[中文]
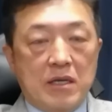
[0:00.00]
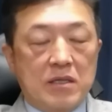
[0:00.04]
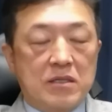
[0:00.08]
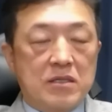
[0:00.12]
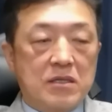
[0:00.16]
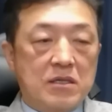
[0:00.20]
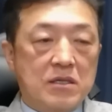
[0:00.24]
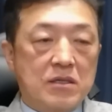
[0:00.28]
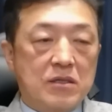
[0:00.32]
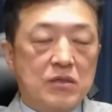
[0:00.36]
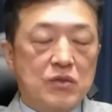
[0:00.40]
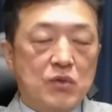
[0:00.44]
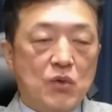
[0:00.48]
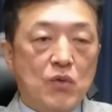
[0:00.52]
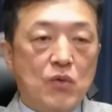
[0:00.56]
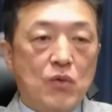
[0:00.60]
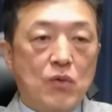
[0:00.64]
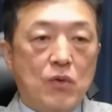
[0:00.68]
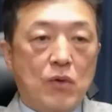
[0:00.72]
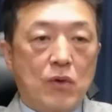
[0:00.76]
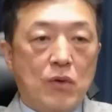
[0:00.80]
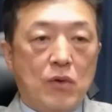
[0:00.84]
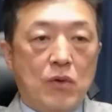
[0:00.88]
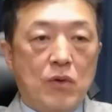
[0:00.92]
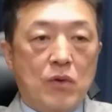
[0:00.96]
是中
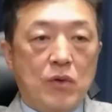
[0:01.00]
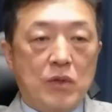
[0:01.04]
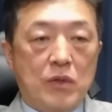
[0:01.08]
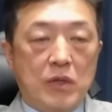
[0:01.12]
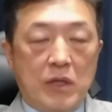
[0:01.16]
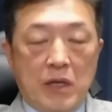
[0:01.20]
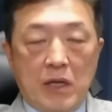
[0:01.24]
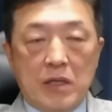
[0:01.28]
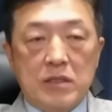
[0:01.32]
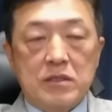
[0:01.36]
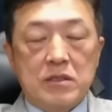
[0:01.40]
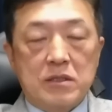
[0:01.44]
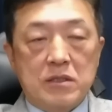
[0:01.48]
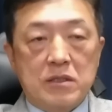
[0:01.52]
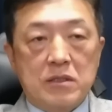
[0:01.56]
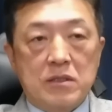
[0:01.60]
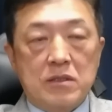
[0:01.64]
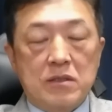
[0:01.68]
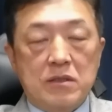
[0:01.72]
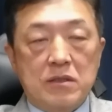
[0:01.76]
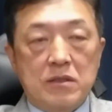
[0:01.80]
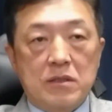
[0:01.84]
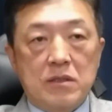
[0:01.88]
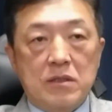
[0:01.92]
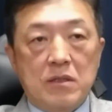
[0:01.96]
国也是